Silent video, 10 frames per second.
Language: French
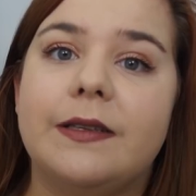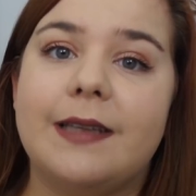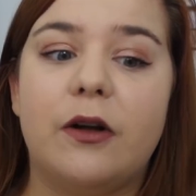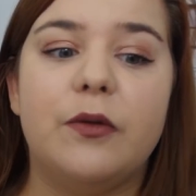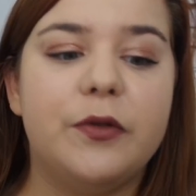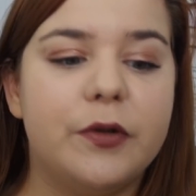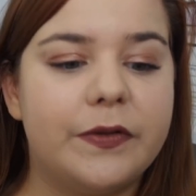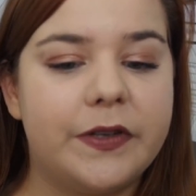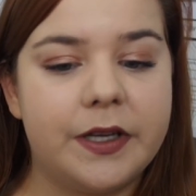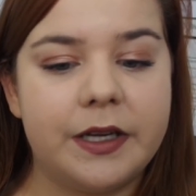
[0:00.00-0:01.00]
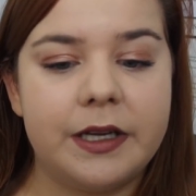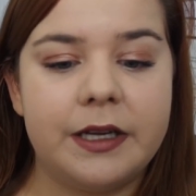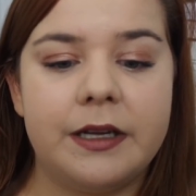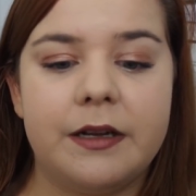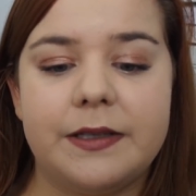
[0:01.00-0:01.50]
sa
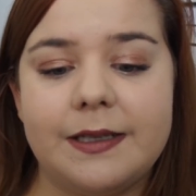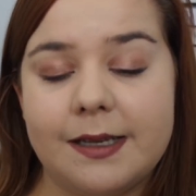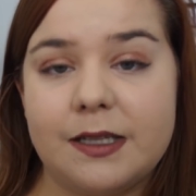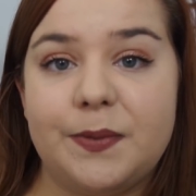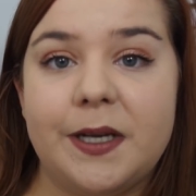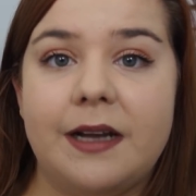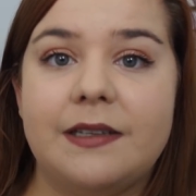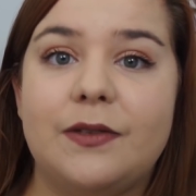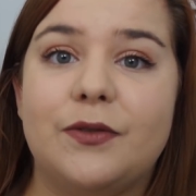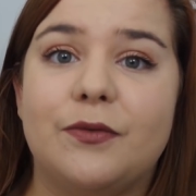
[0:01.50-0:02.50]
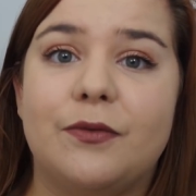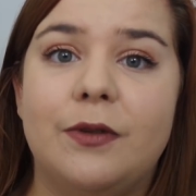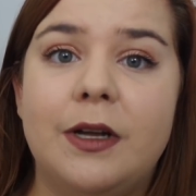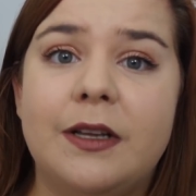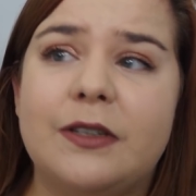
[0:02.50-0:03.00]
communauté, ses aspirations,